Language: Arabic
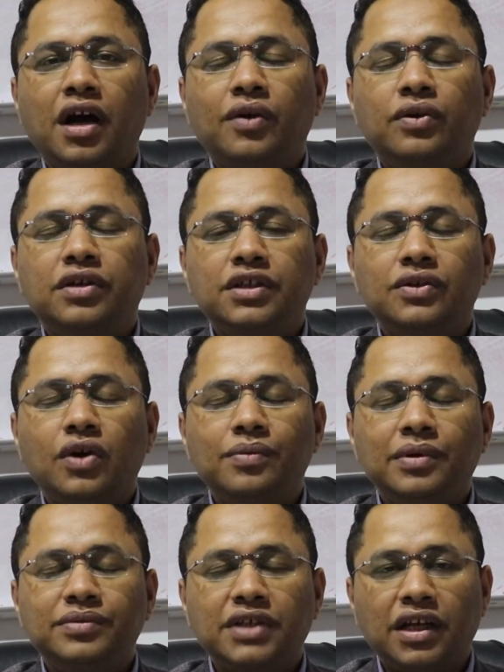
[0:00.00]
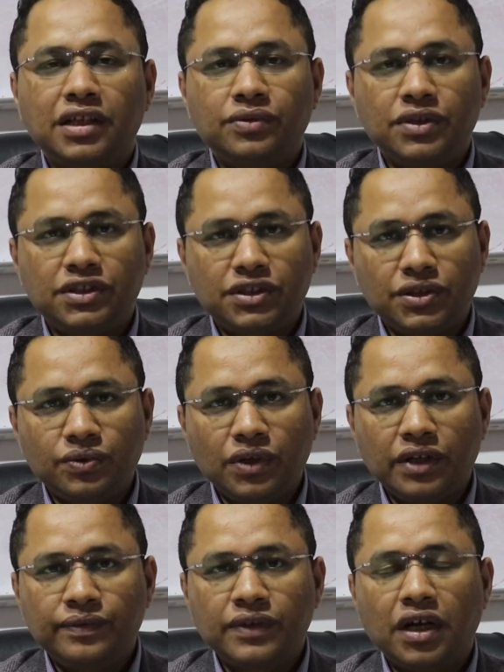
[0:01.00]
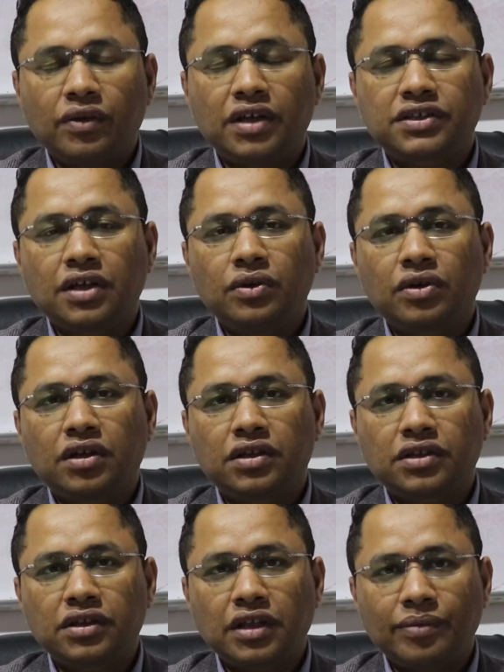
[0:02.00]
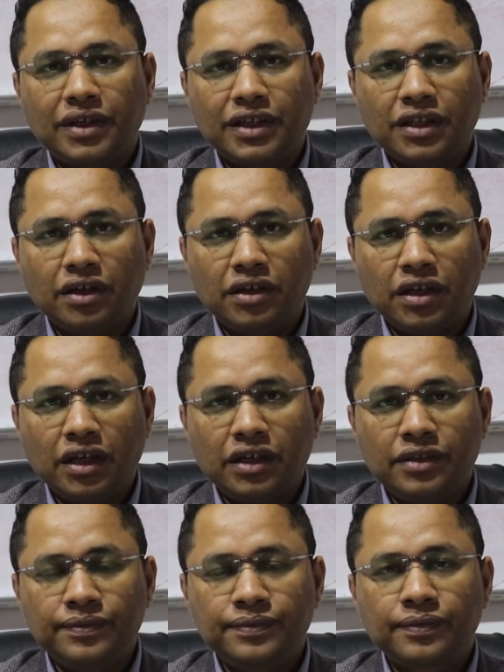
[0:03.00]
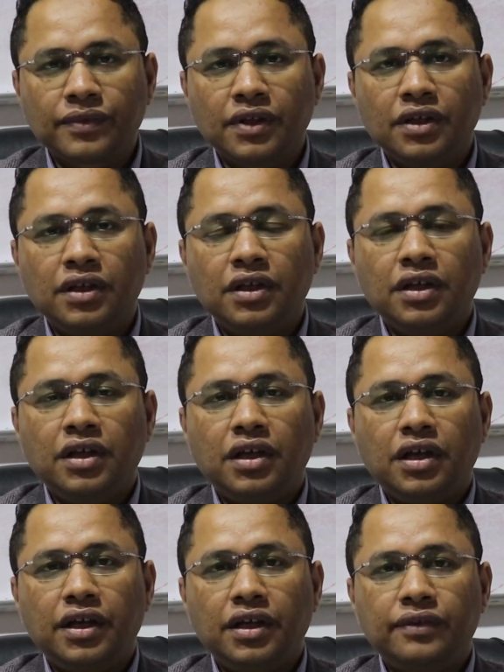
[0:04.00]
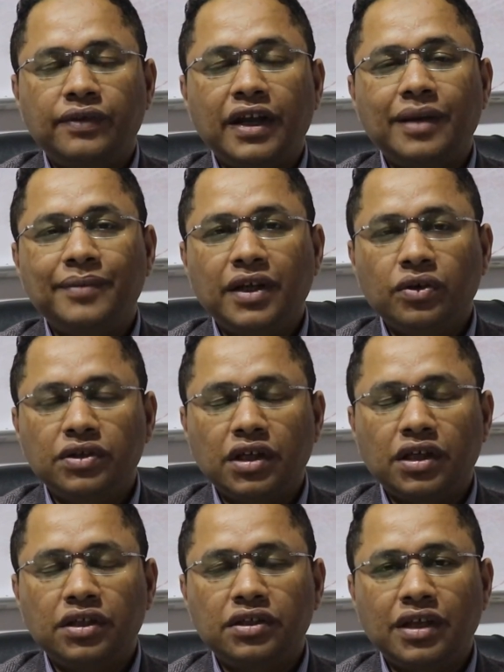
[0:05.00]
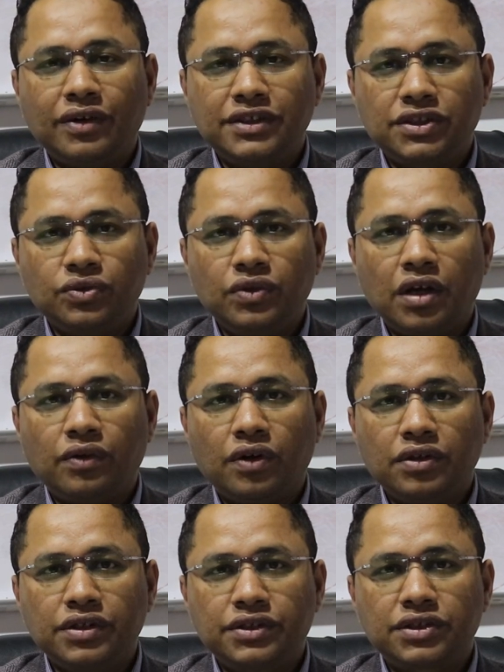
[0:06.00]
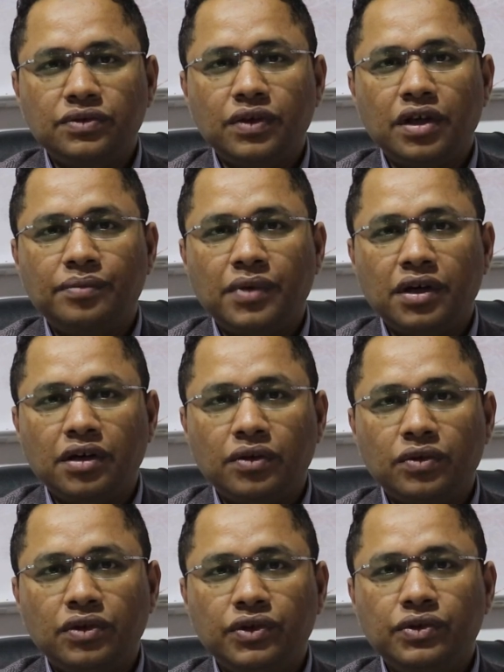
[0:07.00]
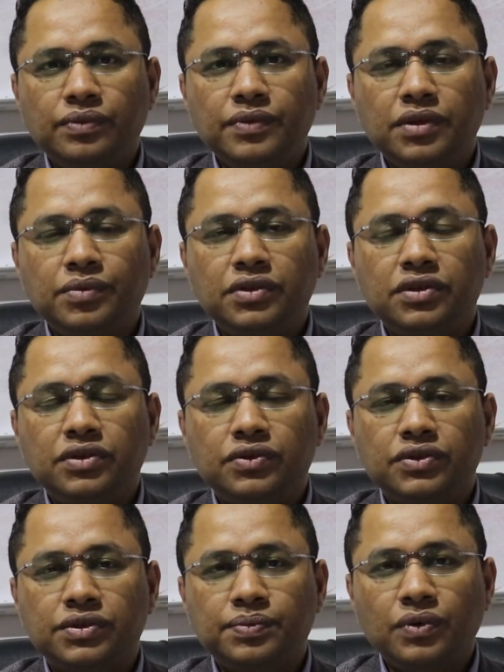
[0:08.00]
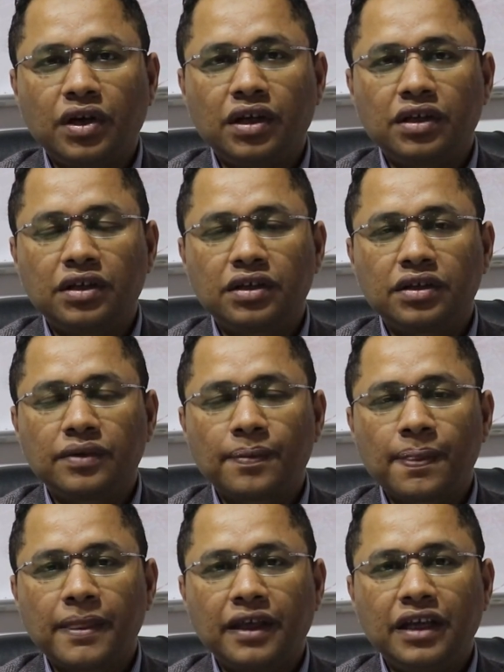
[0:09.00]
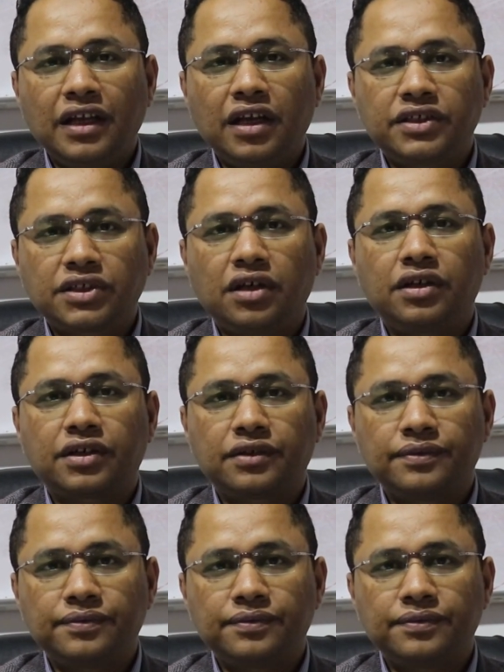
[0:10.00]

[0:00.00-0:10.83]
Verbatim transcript: او اوريدي هو بيمشي على ادويه سيوله او حصل له جلطات قبل كده ولا لا آه، فاحنا بناخد دواء السيوله وحقنه السيوله مره كل يوم لمده اسبوع الى شهر